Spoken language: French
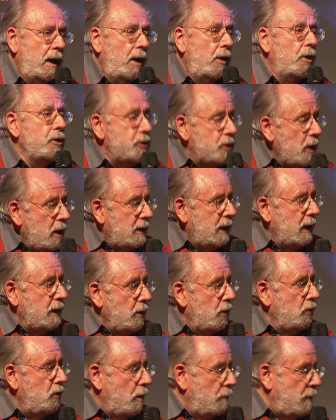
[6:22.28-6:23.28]
Le seul qui est
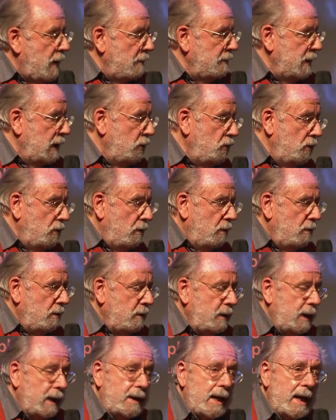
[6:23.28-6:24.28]
encore parmi nous,
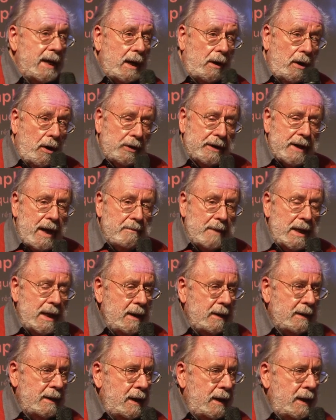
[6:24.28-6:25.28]
qui est un grand ami,
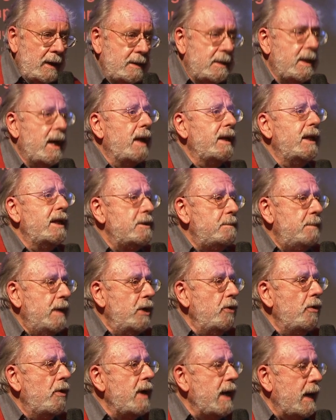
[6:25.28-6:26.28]
c'est Ernest
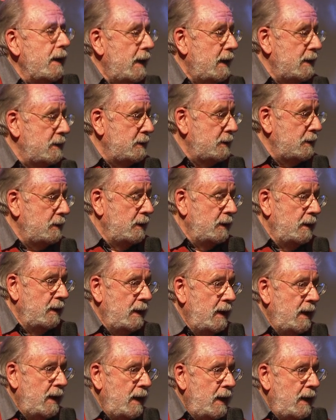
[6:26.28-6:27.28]
Pignon Ernest,
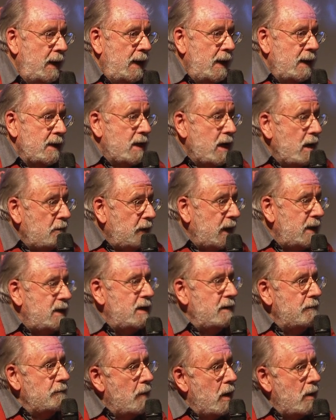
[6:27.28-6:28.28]
qui
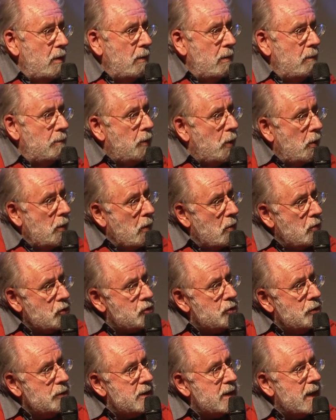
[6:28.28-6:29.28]
effectivement
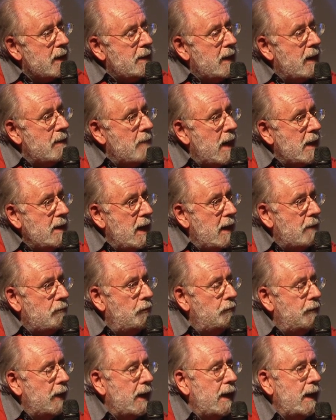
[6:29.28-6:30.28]
prolonge d'une certaine manière,
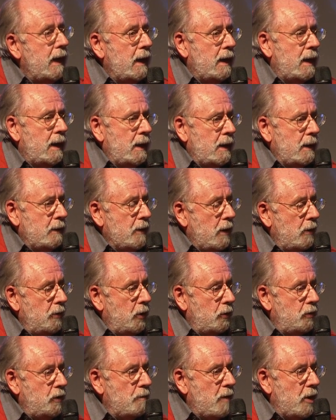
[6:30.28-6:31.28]
vous verrez dans le
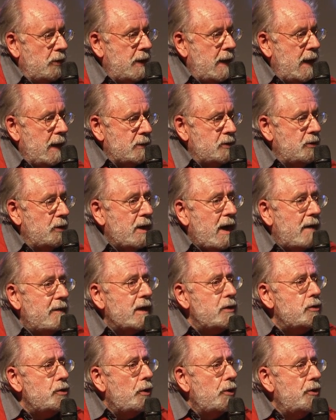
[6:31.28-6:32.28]
documentaire, ce
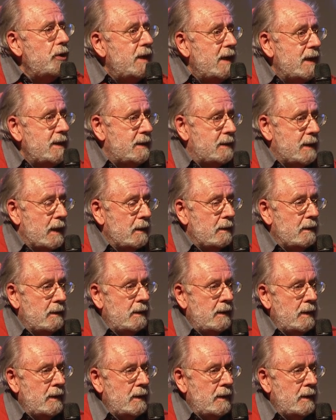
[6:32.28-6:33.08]
travail sur le dessin.